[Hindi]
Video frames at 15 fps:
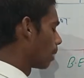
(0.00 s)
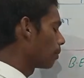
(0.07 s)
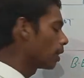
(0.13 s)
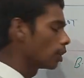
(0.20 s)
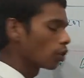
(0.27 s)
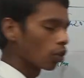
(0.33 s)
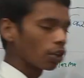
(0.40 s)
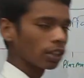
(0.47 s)

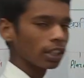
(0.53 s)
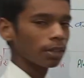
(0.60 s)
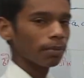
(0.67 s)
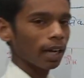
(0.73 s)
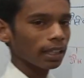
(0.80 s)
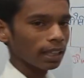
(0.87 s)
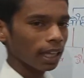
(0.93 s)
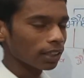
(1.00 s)
हमने योग की
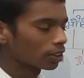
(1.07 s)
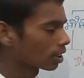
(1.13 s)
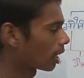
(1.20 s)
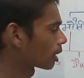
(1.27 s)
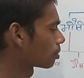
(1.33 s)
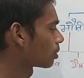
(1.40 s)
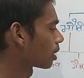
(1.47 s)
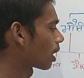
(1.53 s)
बात लास्ट
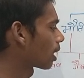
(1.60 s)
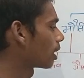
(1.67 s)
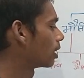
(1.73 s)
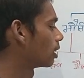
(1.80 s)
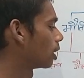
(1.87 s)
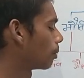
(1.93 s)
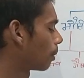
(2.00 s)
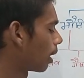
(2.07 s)
क्लास में कर
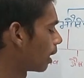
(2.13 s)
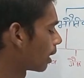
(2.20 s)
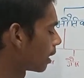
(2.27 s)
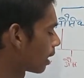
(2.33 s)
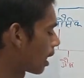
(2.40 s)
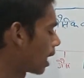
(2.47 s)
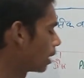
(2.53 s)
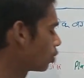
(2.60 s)
ली थी पर
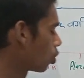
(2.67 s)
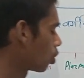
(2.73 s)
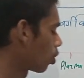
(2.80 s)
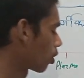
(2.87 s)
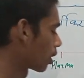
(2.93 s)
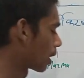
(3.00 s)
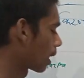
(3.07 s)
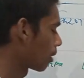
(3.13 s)
लेकिन आज जो
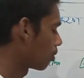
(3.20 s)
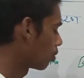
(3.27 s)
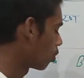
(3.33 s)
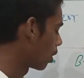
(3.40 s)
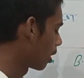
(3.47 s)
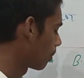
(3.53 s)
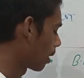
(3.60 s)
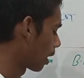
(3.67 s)
योग है
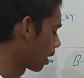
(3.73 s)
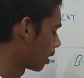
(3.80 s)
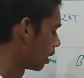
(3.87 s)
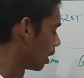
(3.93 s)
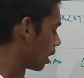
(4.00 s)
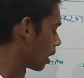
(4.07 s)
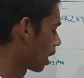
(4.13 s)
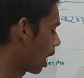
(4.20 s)
वो है हमारा
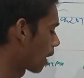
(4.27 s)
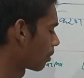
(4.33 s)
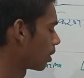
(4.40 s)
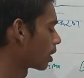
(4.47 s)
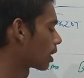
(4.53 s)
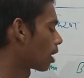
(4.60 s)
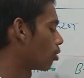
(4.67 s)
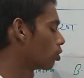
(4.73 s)

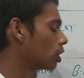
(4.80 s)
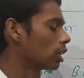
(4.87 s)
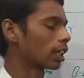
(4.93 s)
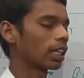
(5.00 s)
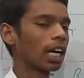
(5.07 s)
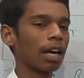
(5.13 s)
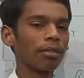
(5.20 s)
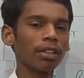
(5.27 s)
कारणिक क्या होते
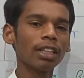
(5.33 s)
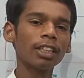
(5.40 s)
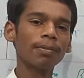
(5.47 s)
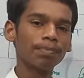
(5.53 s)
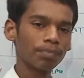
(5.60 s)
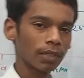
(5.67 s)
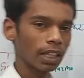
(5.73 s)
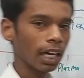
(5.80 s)
हैं कारणिक
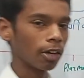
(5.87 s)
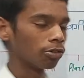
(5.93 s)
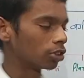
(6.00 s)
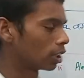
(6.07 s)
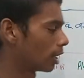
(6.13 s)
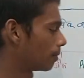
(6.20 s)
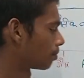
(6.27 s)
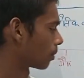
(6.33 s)
क्या
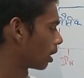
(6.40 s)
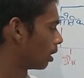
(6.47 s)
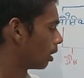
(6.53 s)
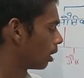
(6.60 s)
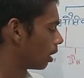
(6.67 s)
होते हैं